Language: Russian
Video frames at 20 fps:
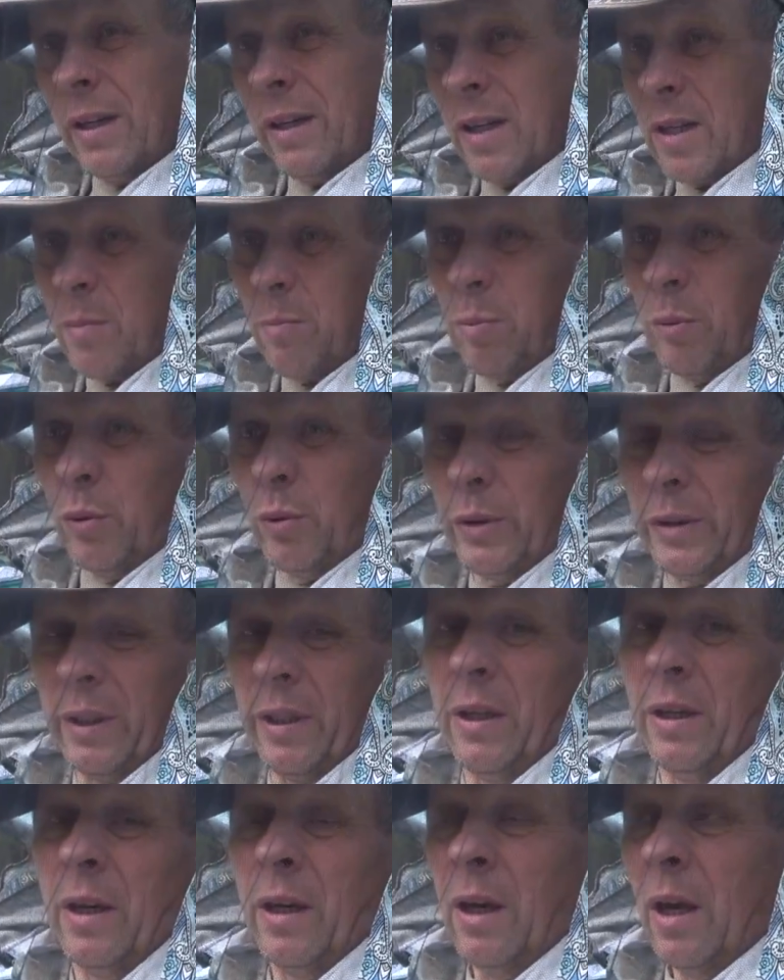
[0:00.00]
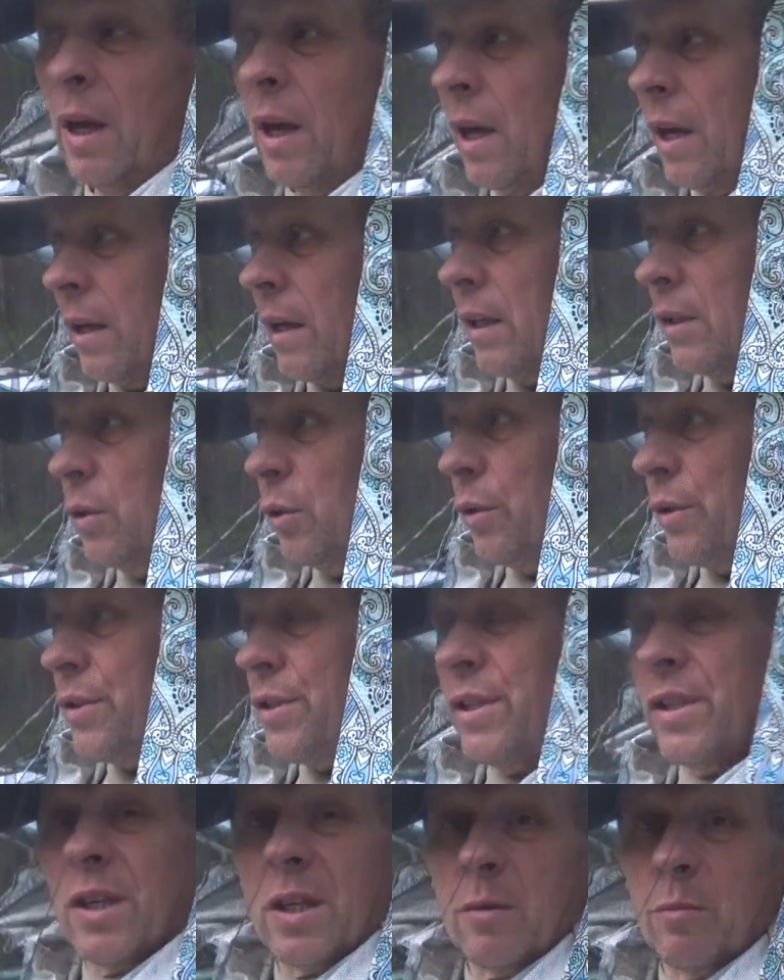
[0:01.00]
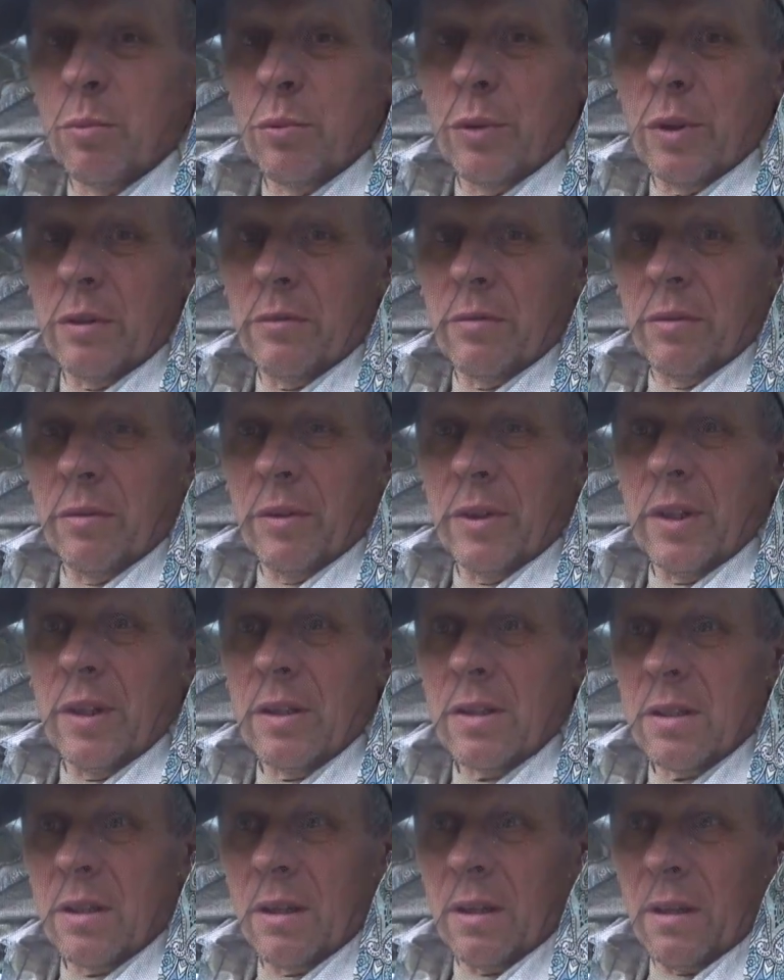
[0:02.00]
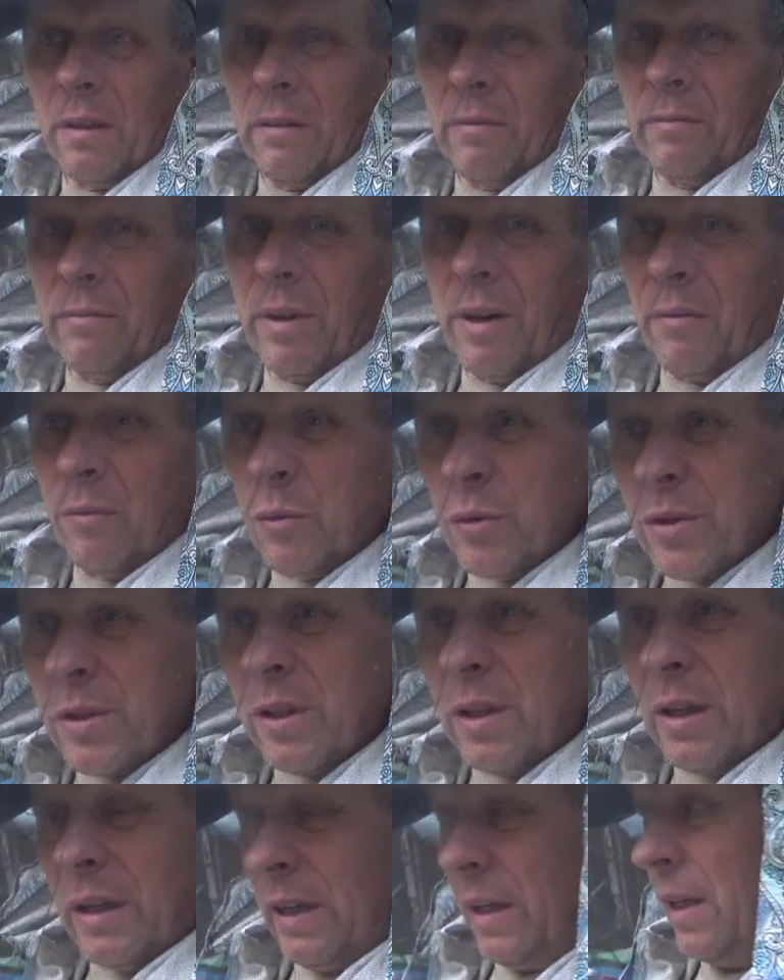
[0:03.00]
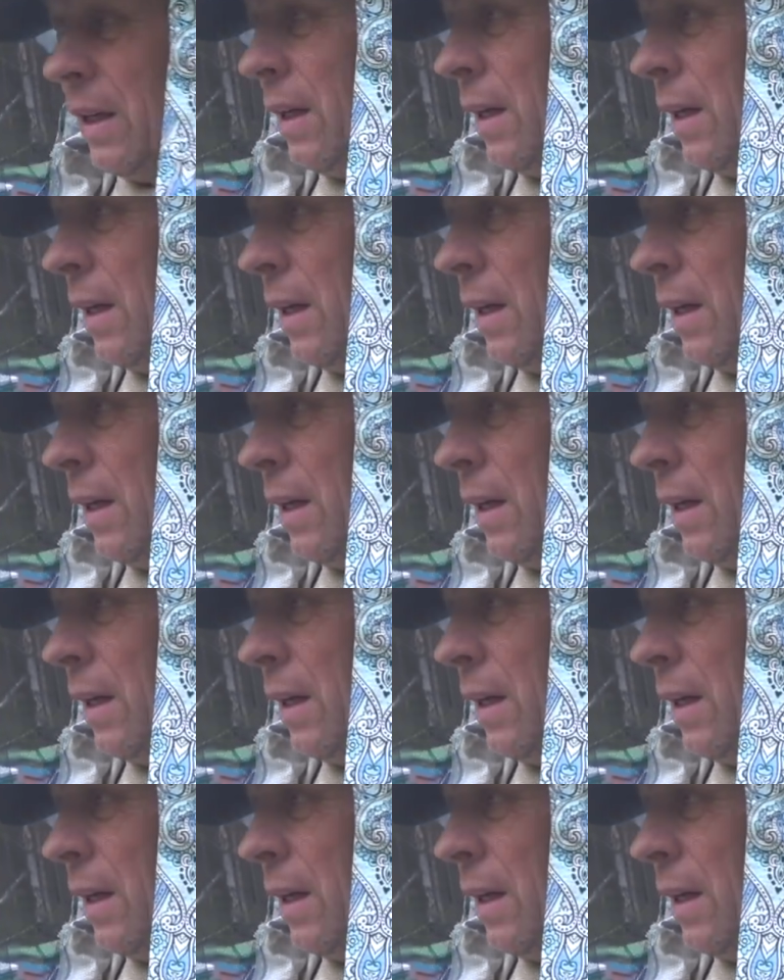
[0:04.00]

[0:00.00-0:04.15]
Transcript: расплод, который сейчас будет выводиться в августе.